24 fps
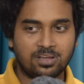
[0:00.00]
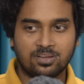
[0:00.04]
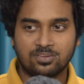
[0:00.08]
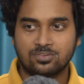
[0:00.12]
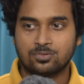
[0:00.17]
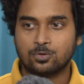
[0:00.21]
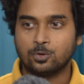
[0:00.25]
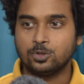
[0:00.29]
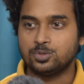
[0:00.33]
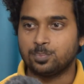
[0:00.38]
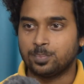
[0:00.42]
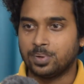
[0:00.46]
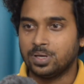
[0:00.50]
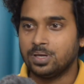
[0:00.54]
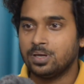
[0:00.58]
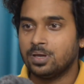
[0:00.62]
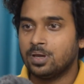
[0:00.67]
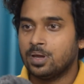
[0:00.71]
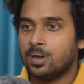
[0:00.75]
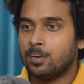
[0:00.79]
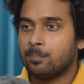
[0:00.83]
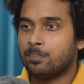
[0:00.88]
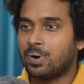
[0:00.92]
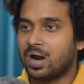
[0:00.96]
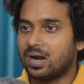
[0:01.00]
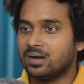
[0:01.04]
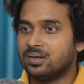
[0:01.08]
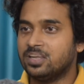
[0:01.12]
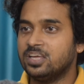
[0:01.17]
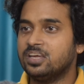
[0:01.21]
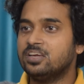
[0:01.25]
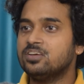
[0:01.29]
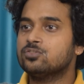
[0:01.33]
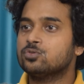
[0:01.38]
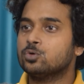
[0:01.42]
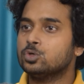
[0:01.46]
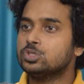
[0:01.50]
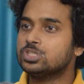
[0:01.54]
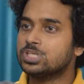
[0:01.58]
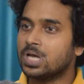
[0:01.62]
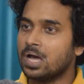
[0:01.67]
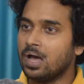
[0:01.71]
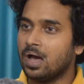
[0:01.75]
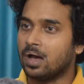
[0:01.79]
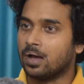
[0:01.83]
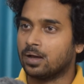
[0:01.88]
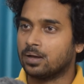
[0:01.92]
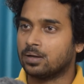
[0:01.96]
इस सोच में पार्टी की सोच
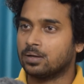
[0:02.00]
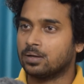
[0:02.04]
कहां